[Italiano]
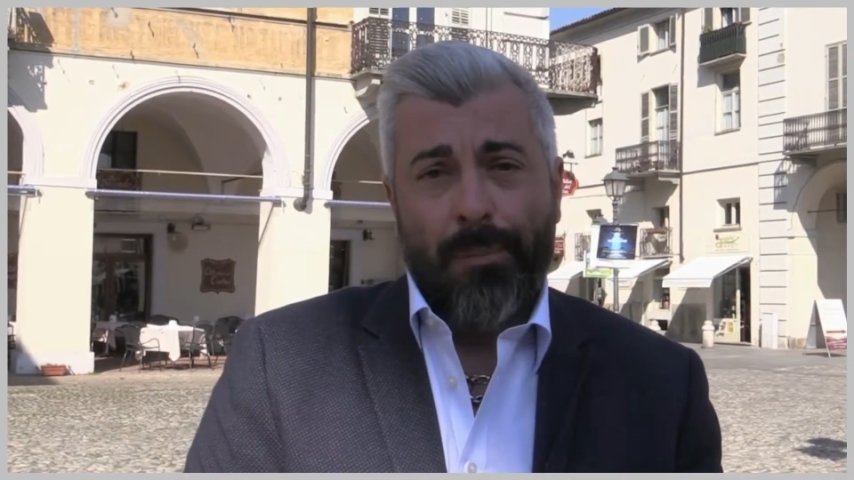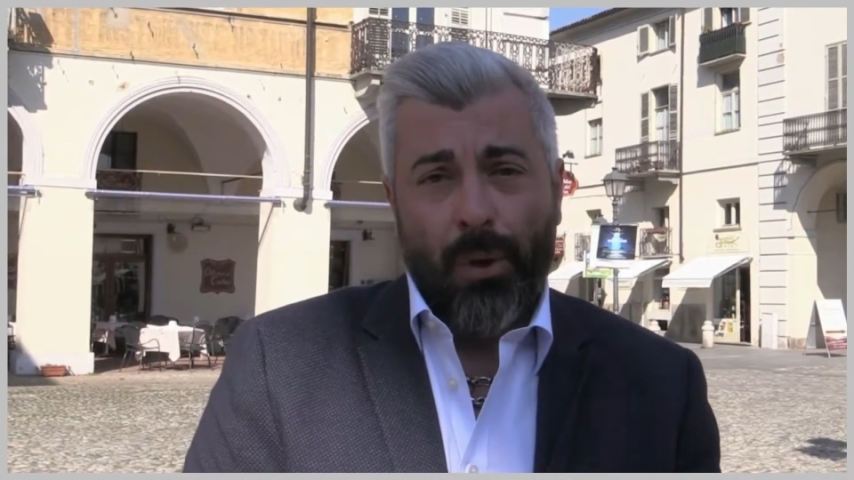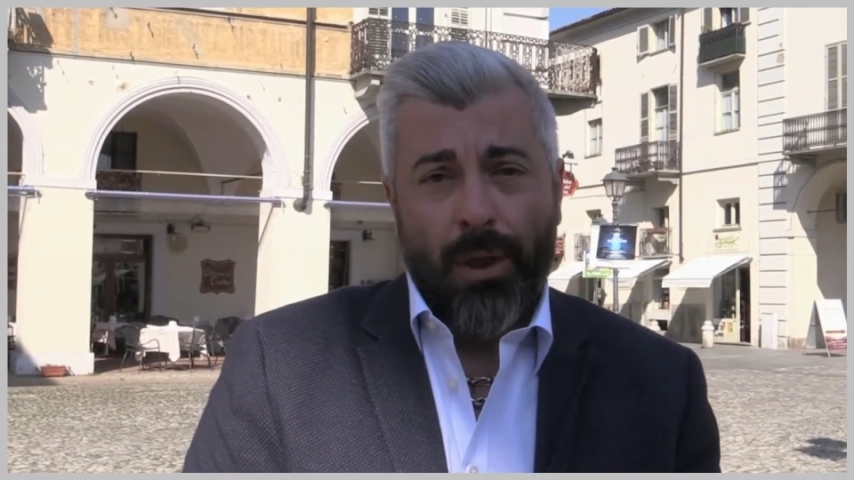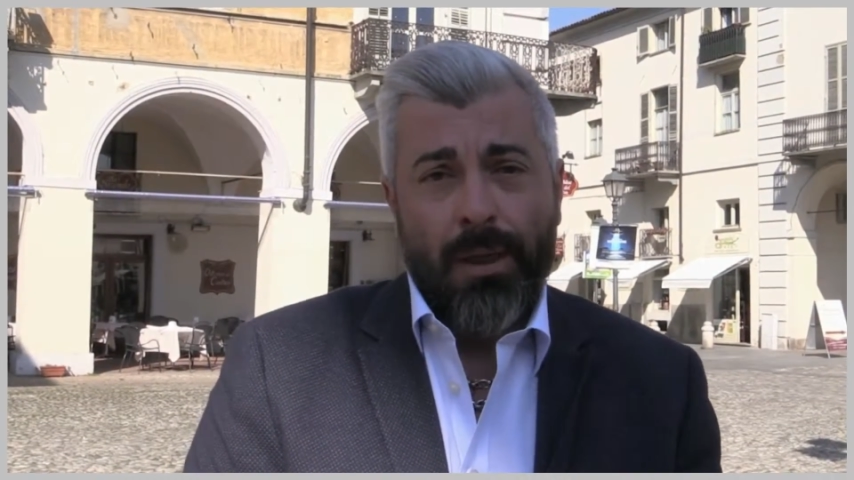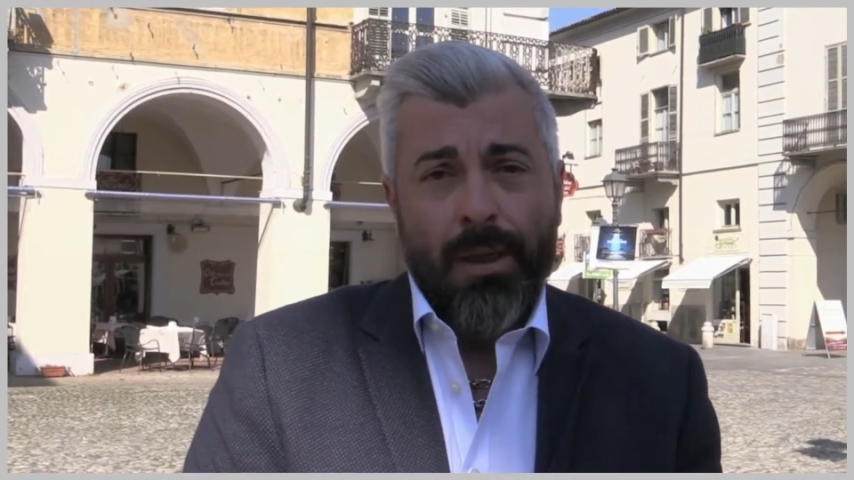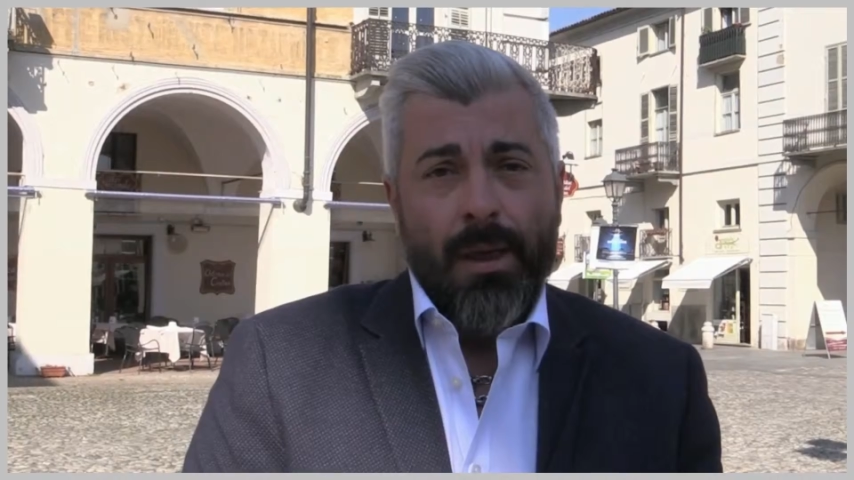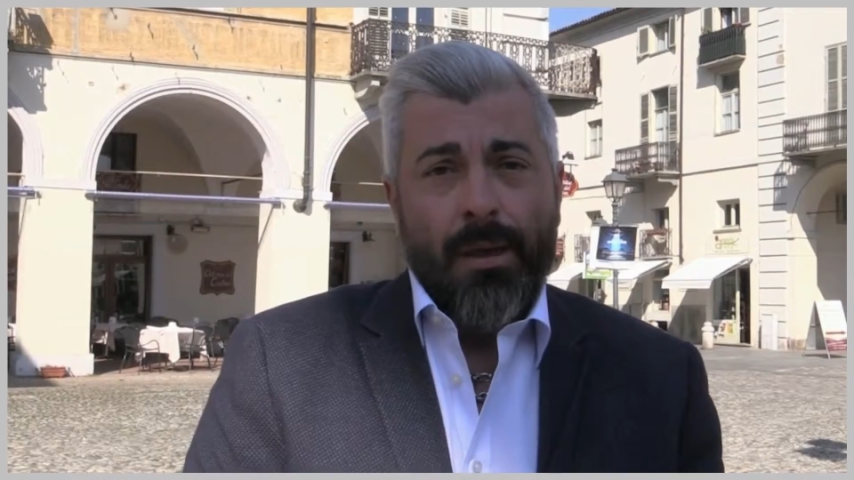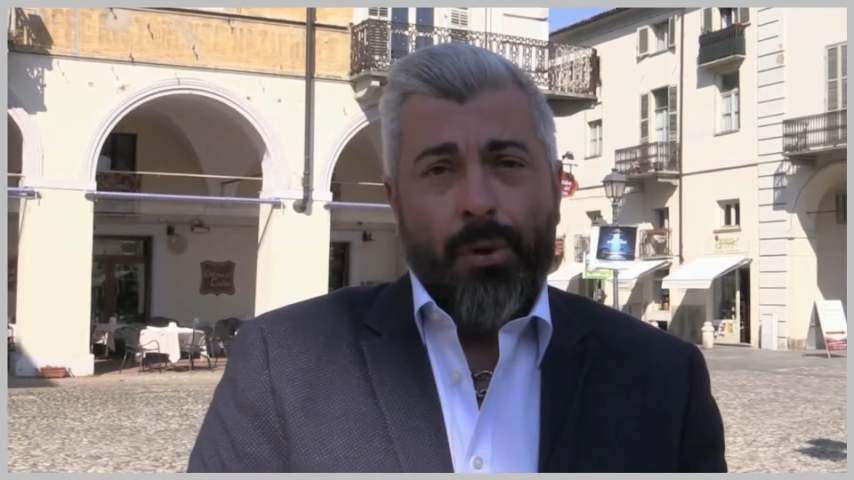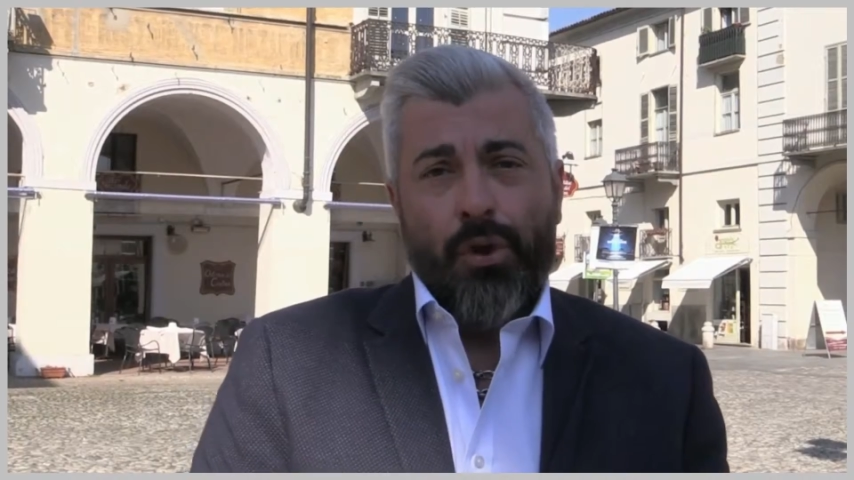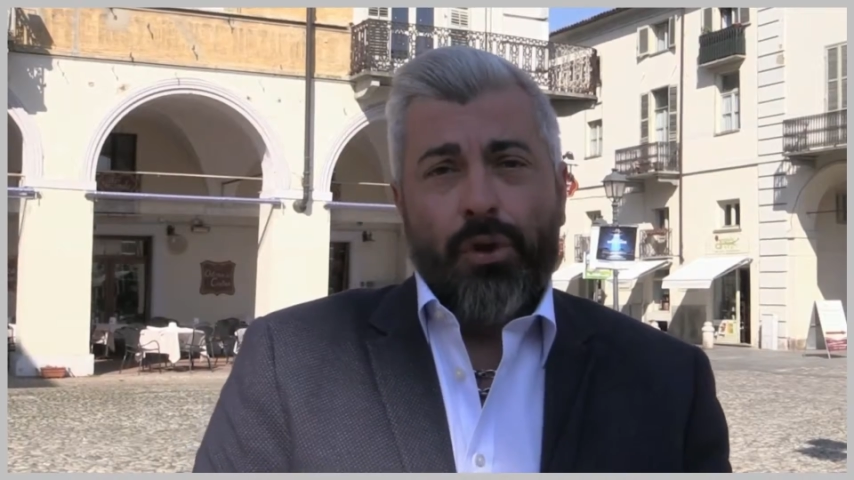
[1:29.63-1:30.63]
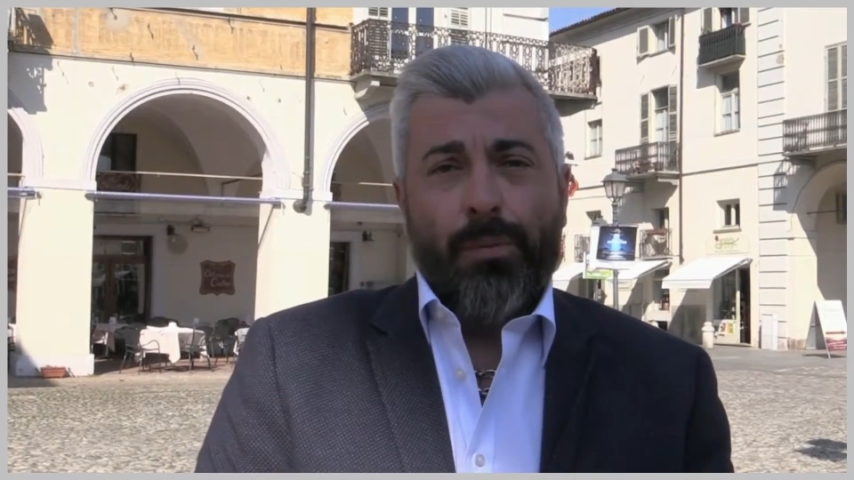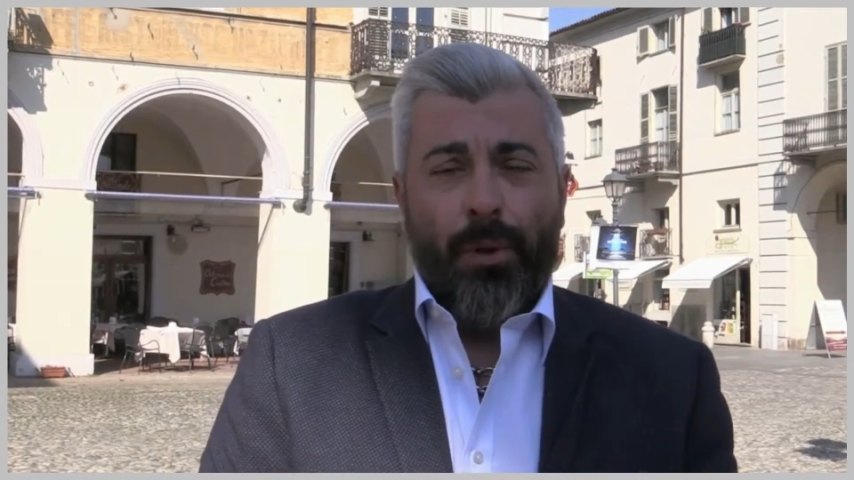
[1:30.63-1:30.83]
Pole. Il progetto